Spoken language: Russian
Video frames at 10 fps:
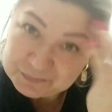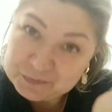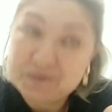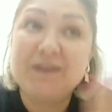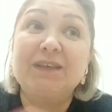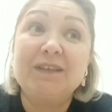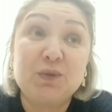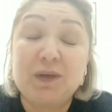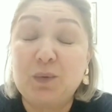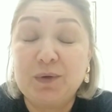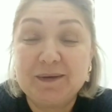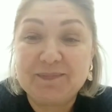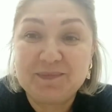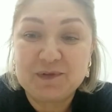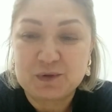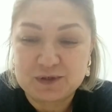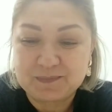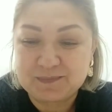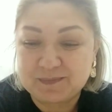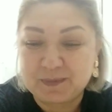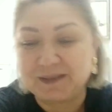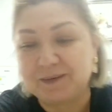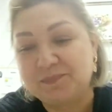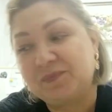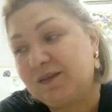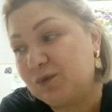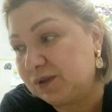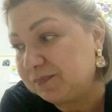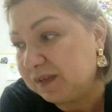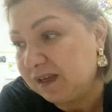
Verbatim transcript: Ну, вот дальше такое тоже было. Вот.